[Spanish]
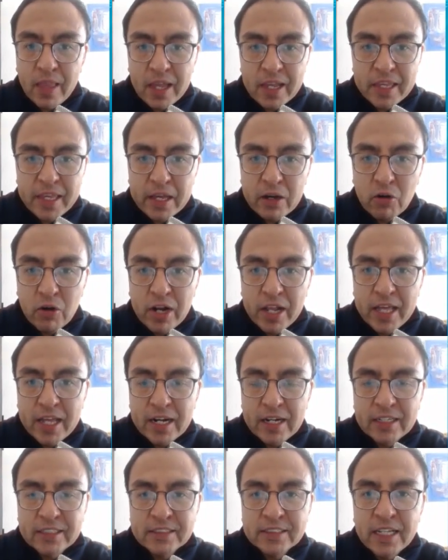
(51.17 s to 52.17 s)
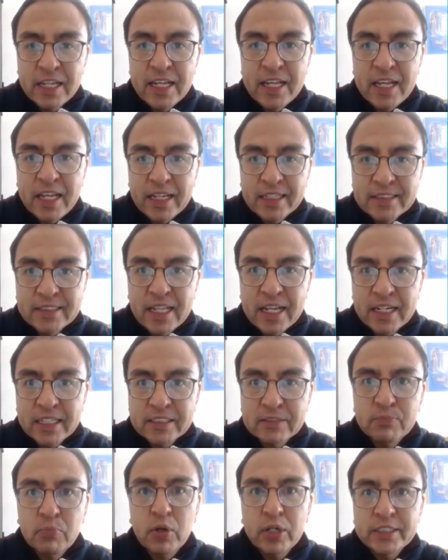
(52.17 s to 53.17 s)
Quiero leerles esta
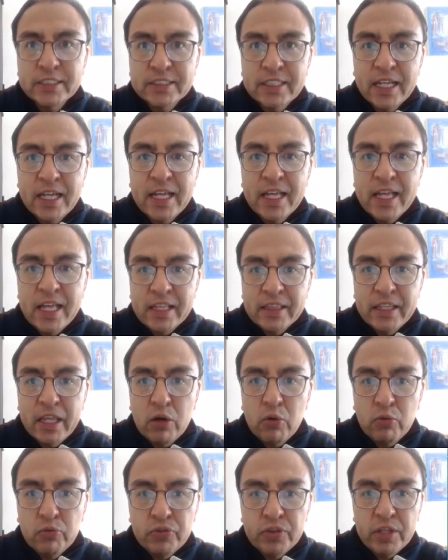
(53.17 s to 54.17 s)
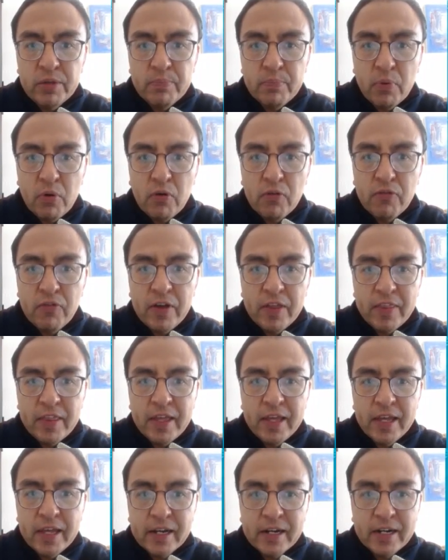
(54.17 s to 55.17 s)
respuesta de un tipo fe
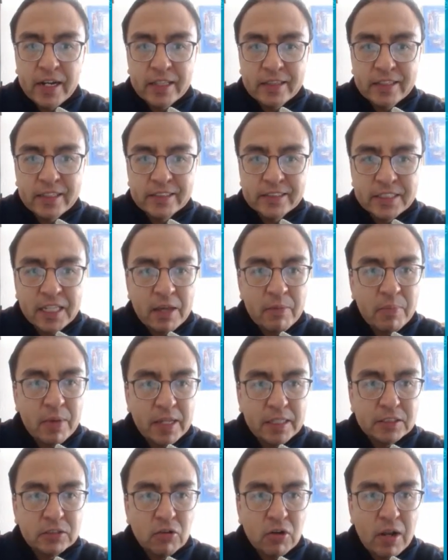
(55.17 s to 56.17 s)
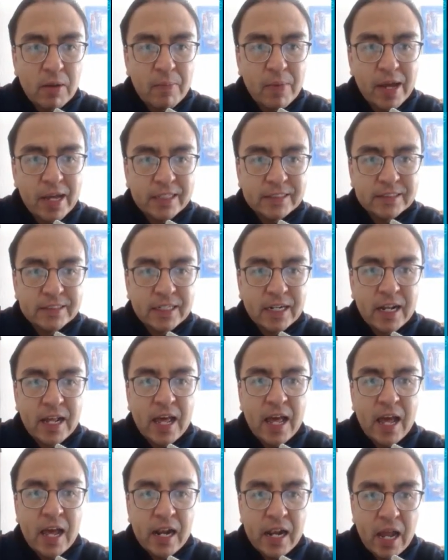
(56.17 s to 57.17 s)
de ratas que me hizo la maestra
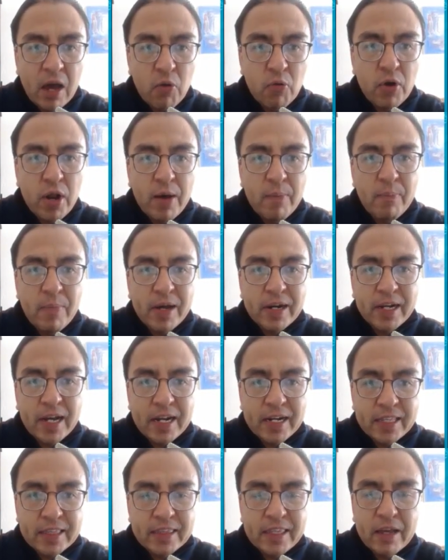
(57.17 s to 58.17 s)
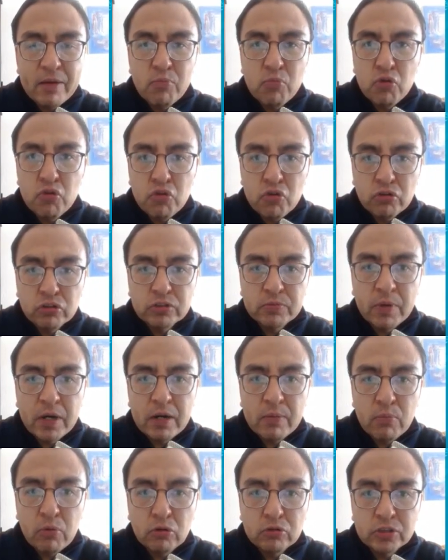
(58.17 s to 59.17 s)
Laura Margarita Muñoz
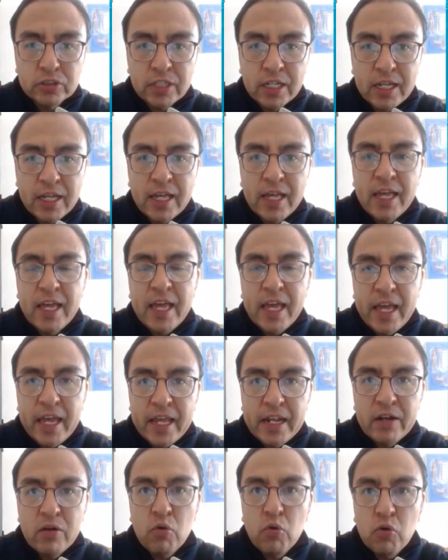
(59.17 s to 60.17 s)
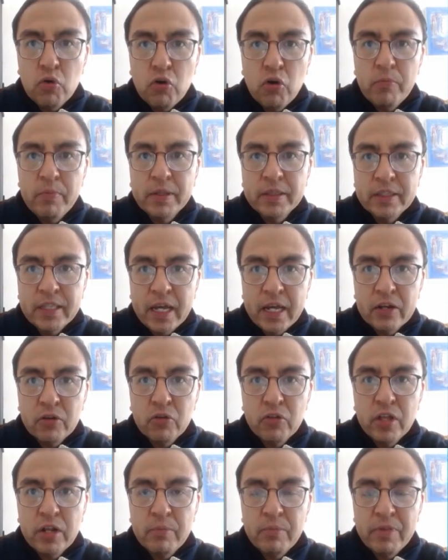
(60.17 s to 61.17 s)
Barbosa en un
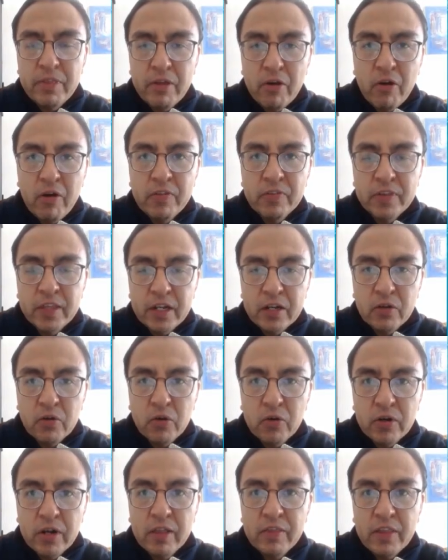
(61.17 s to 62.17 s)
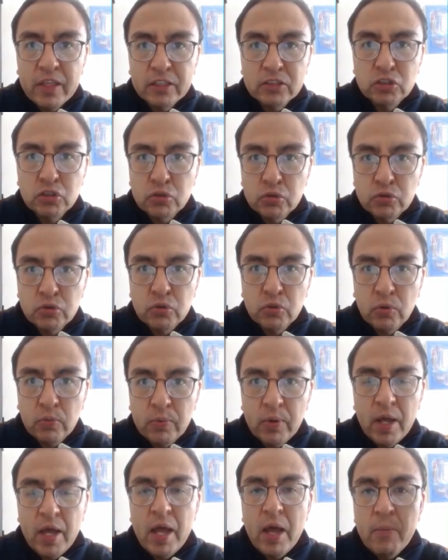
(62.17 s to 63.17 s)
comentario del video anterior de YouTube.